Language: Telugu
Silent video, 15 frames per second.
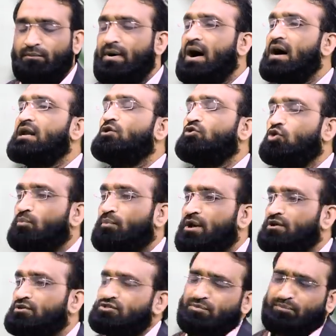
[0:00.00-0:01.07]
మానవుడు
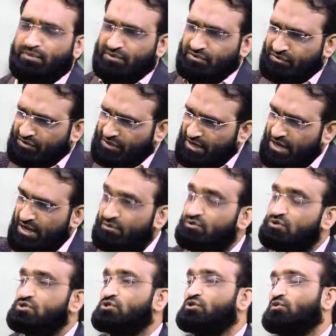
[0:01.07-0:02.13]
ఉపయోగించే ప్రతి
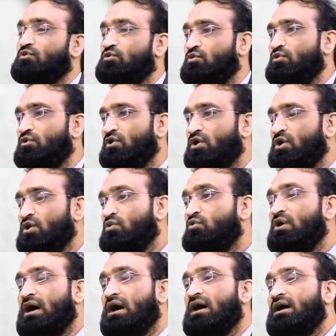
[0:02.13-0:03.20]
వస్తువు
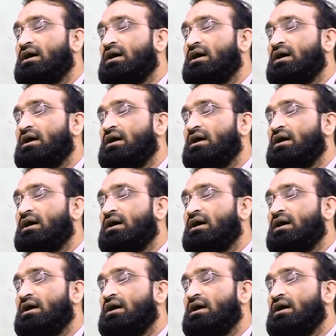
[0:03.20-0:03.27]
కూడా